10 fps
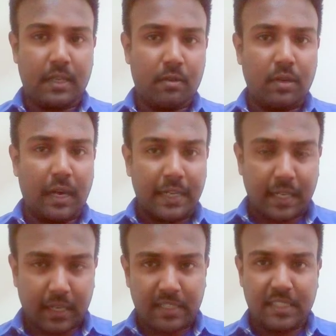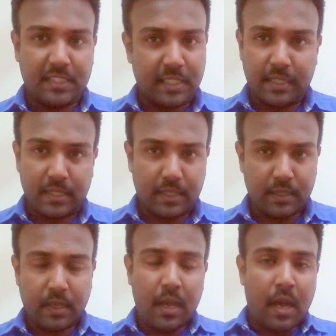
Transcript: இருக்கு ஒரு அண்டர் கன்ஸ்ட்ரக்ஷனில் இருக்குது